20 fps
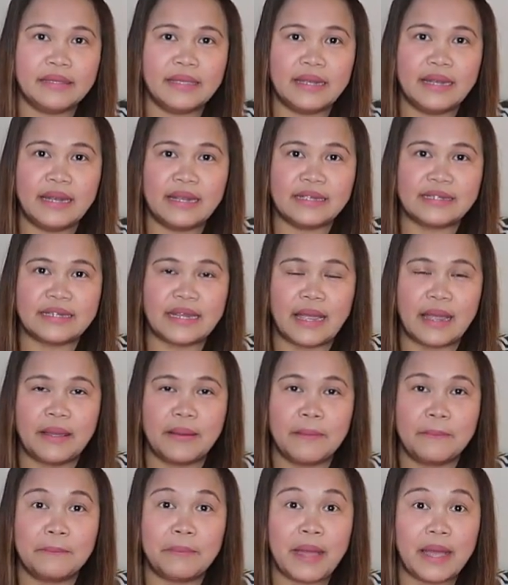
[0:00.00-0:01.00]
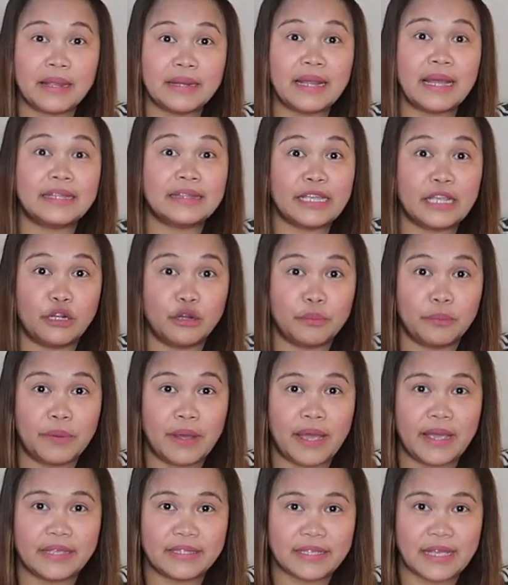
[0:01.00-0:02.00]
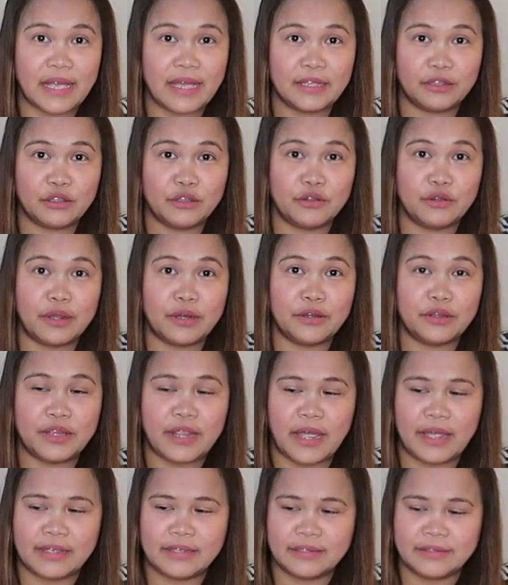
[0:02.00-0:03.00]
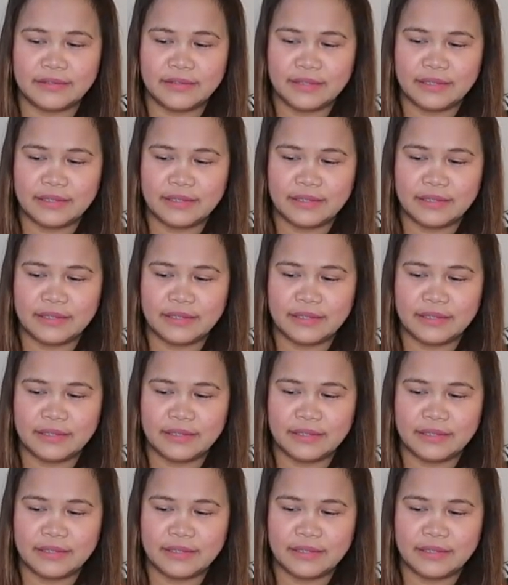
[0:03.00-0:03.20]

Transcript: Yan lang siya. Pag nakatiklop guys, ha, ito yung ano niya.